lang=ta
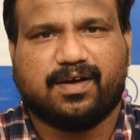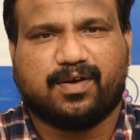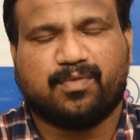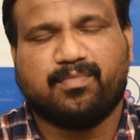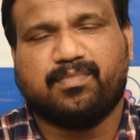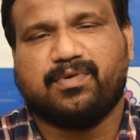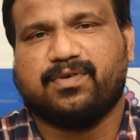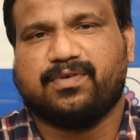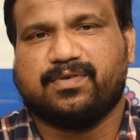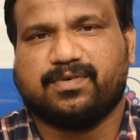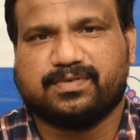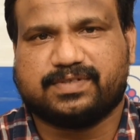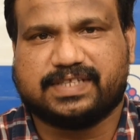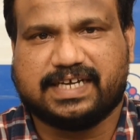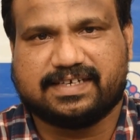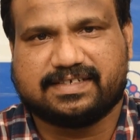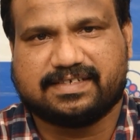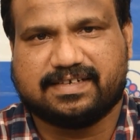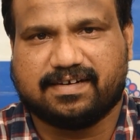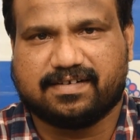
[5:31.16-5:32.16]
ரொம்ப
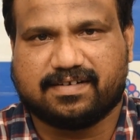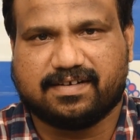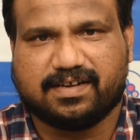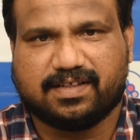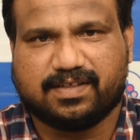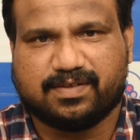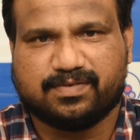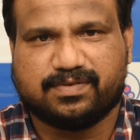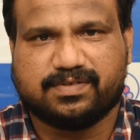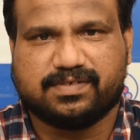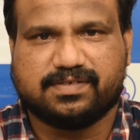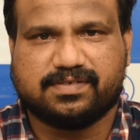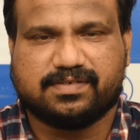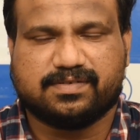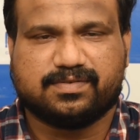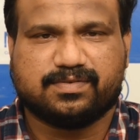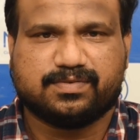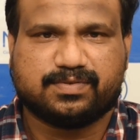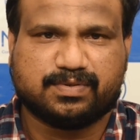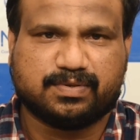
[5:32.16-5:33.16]
தேங்க்ஸ் டாக்டர் அதாவது
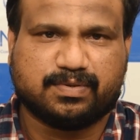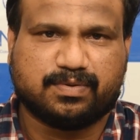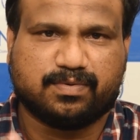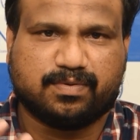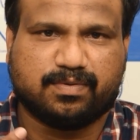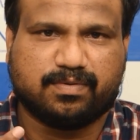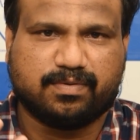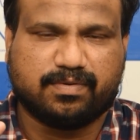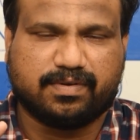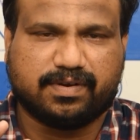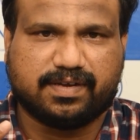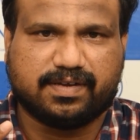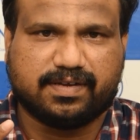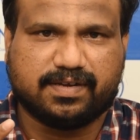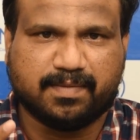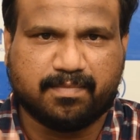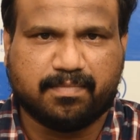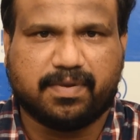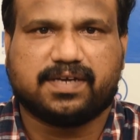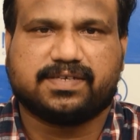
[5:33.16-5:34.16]
ஸோ ஒரு
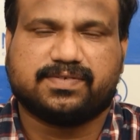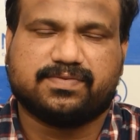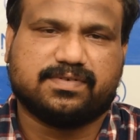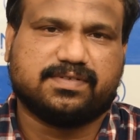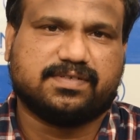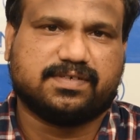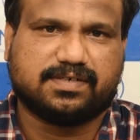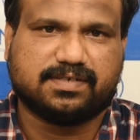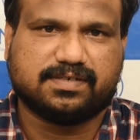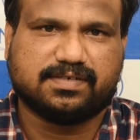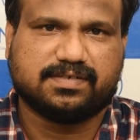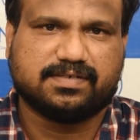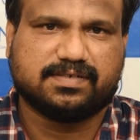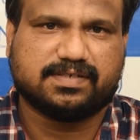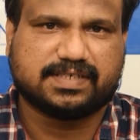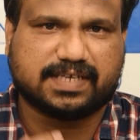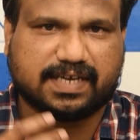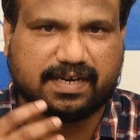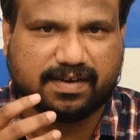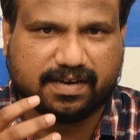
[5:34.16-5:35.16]
எம்பாக்ஸ் வந்துட்டு
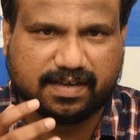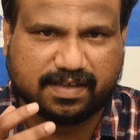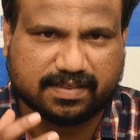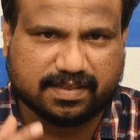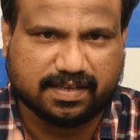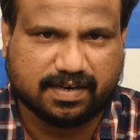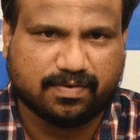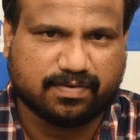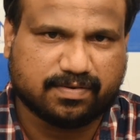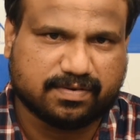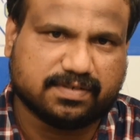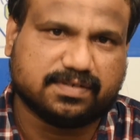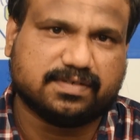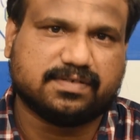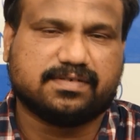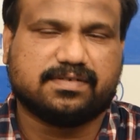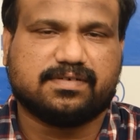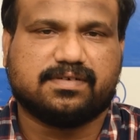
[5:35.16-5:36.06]
ஸ்கின்னை எந்த அளவுக்கு